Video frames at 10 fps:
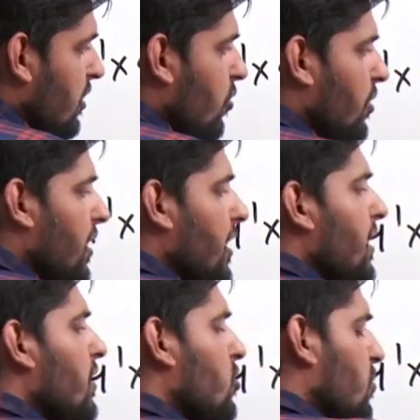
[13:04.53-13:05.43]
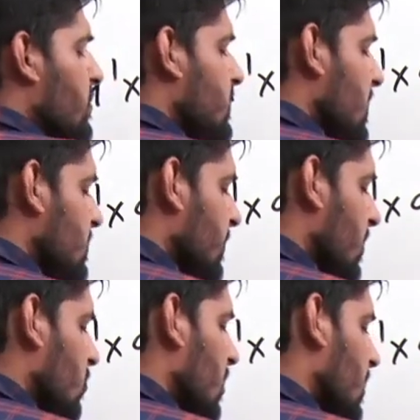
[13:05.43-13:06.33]
और एक को पचास बार
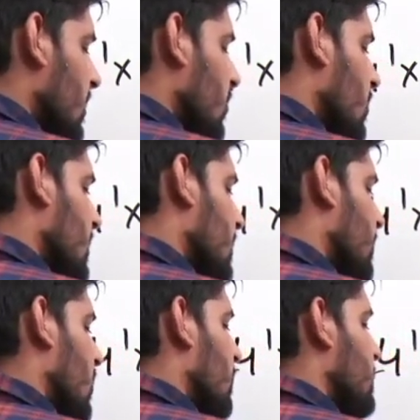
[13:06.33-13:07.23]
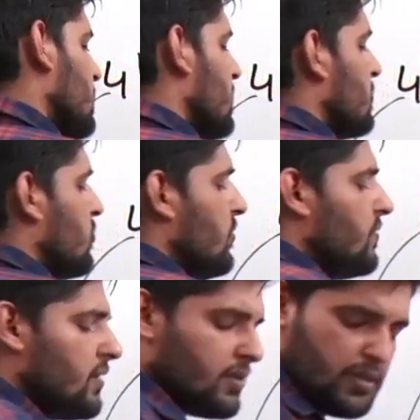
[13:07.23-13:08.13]
गुना कर रहे हो एक की पावर पचास कोई
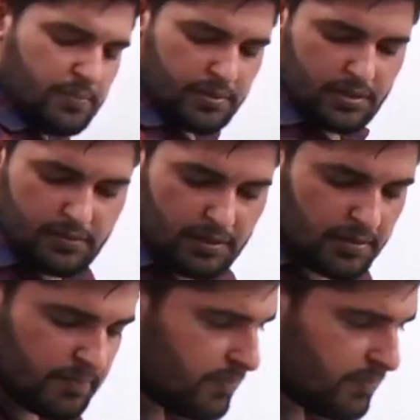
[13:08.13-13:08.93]
फर्क नहीं पड़ने वाला